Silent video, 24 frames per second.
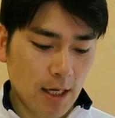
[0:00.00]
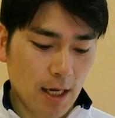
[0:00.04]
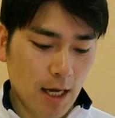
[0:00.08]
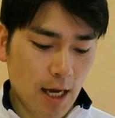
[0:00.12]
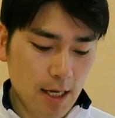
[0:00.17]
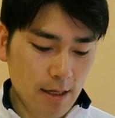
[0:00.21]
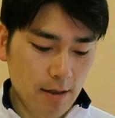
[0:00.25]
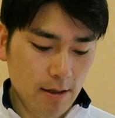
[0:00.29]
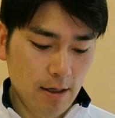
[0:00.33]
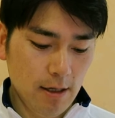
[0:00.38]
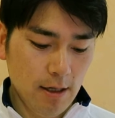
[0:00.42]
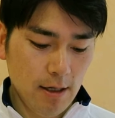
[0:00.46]

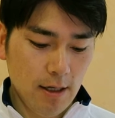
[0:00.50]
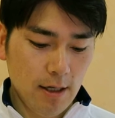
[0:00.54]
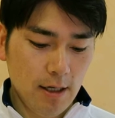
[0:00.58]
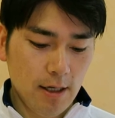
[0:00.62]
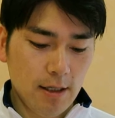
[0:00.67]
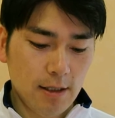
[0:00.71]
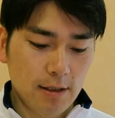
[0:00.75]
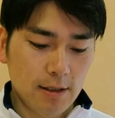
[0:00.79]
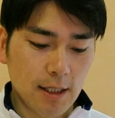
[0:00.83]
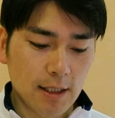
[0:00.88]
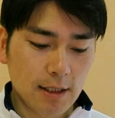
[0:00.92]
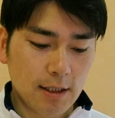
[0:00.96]
はい
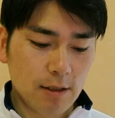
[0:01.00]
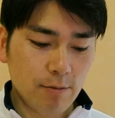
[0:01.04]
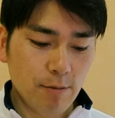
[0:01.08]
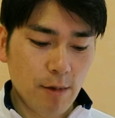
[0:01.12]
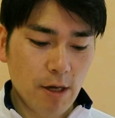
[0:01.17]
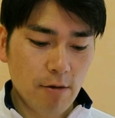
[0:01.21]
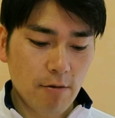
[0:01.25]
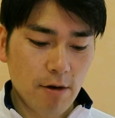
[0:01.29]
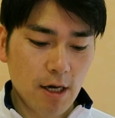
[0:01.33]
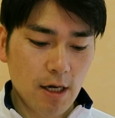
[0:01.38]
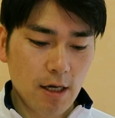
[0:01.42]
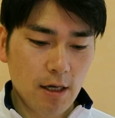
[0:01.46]
説
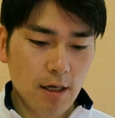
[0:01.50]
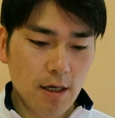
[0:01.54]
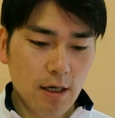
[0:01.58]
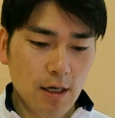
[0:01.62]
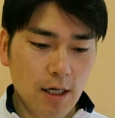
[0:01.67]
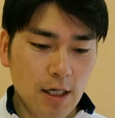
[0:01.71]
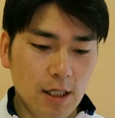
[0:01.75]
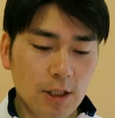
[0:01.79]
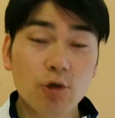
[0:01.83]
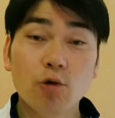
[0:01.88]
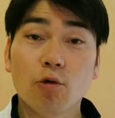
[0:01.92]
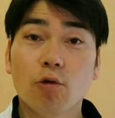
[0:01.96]
明は
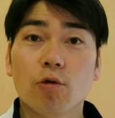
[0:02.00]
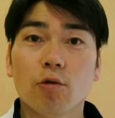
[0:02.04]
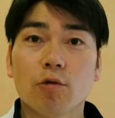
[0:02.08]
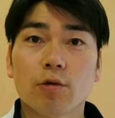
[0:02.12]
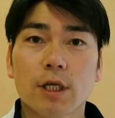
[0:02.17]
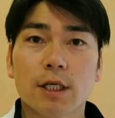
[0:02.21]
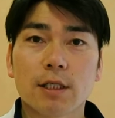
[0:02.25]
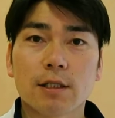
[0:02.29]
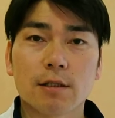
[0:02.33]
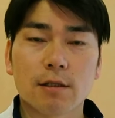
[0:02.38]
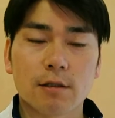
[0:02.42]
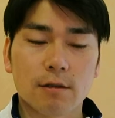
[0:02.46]
以上
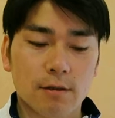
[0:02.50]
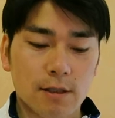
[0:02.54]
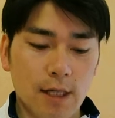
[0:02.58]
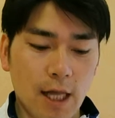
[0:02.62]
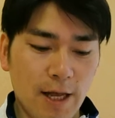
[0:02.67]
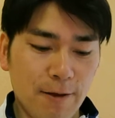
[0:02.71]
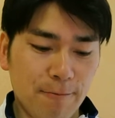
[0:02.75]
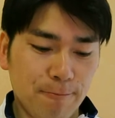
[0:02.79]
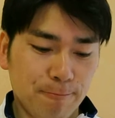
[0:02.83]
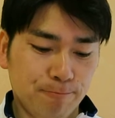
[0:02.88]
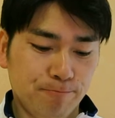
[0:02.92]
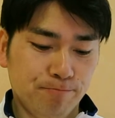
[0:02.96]
です
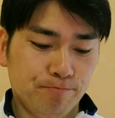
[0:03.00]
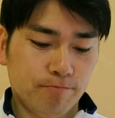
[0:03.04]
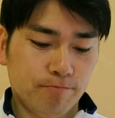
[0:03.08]
ね